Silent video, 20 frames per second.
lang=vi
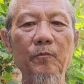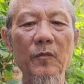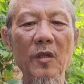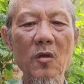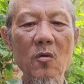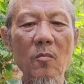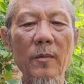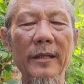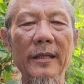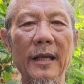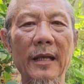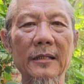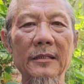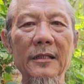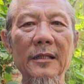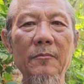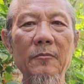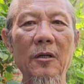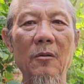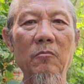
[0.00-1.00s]
nếu mà dằn
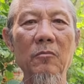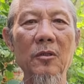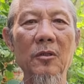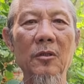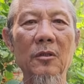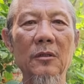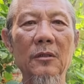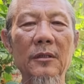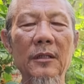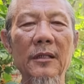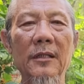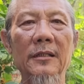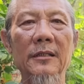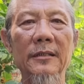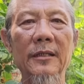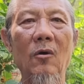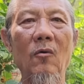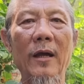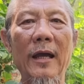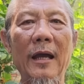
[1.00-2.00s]
xếp không được thì
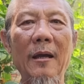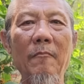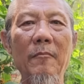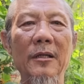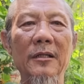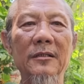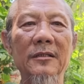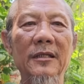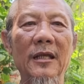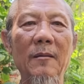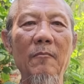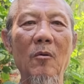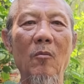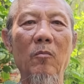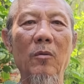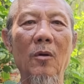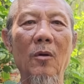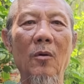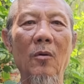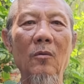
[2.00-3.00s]
châu Á mình sẽ
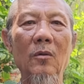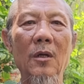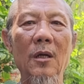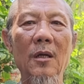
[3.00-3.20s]
bùng nổ.